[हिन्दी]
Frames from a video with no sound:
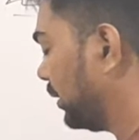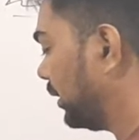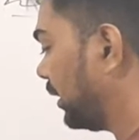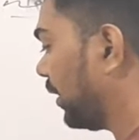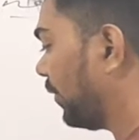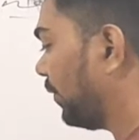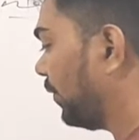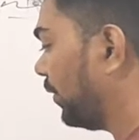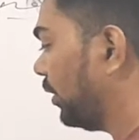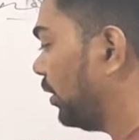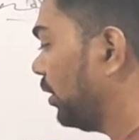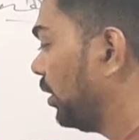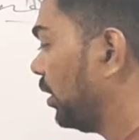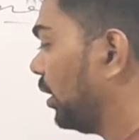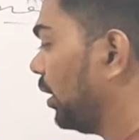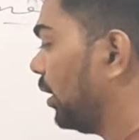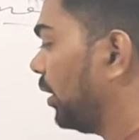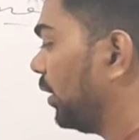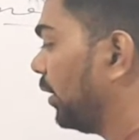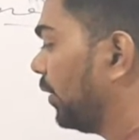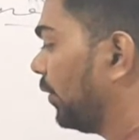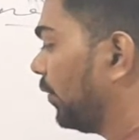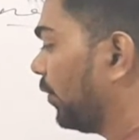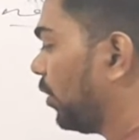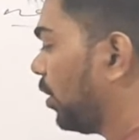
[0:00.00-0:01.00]
या फिर
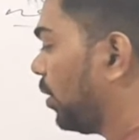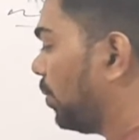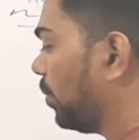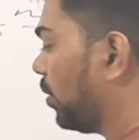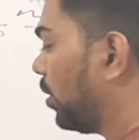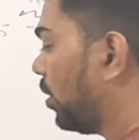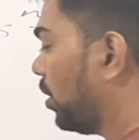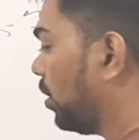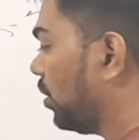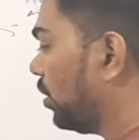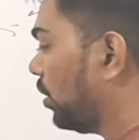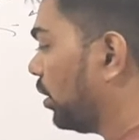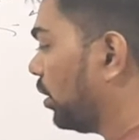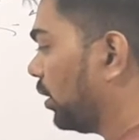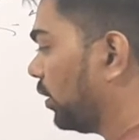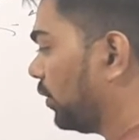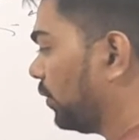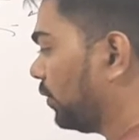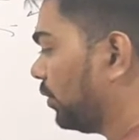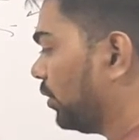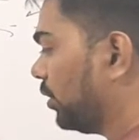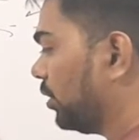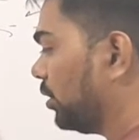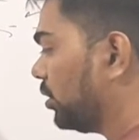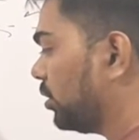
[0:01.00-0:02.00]
फ्रॉम नाउ
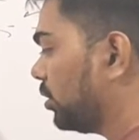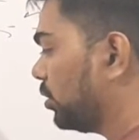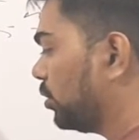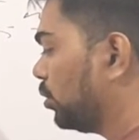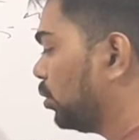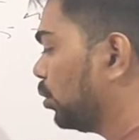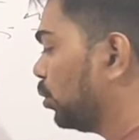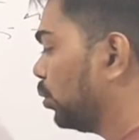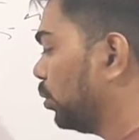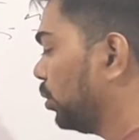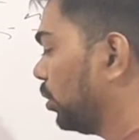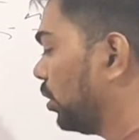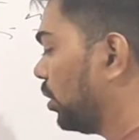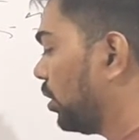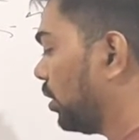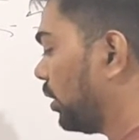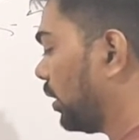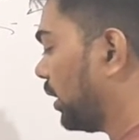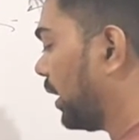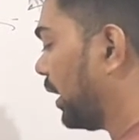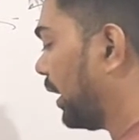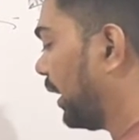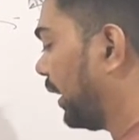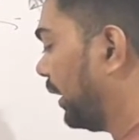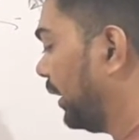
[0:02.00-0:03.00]
ऑनवर्ड्स डू नॉट
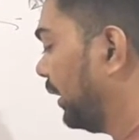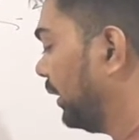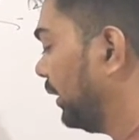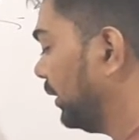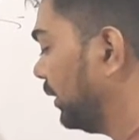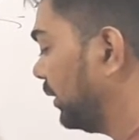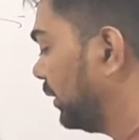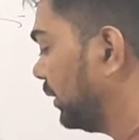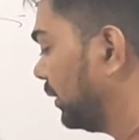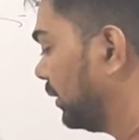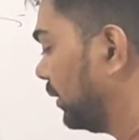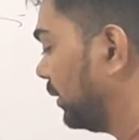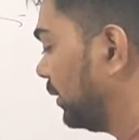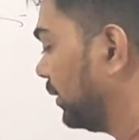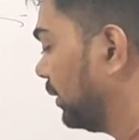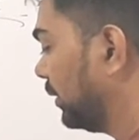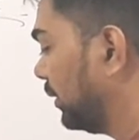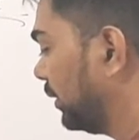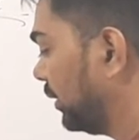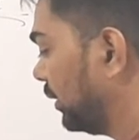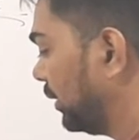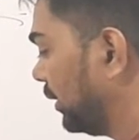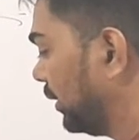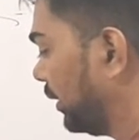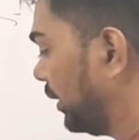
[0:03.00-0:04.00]
हाइड
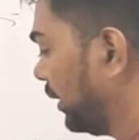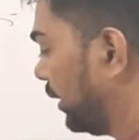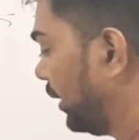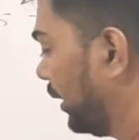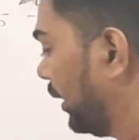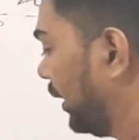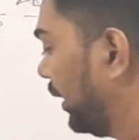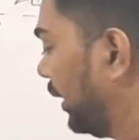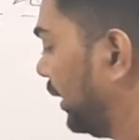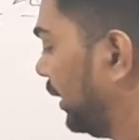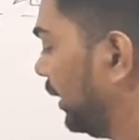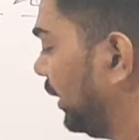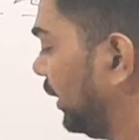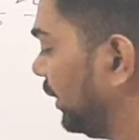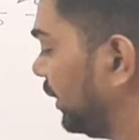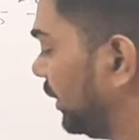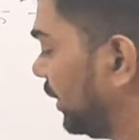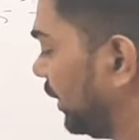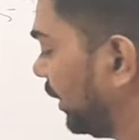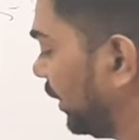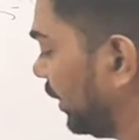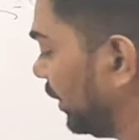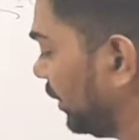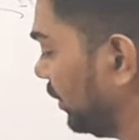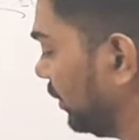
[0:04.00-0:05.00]

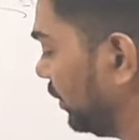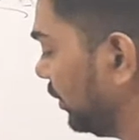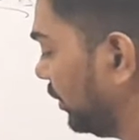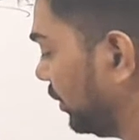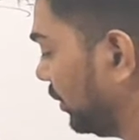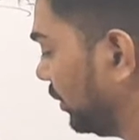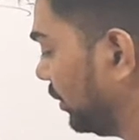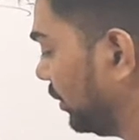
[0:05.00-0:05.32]
एनीथिंग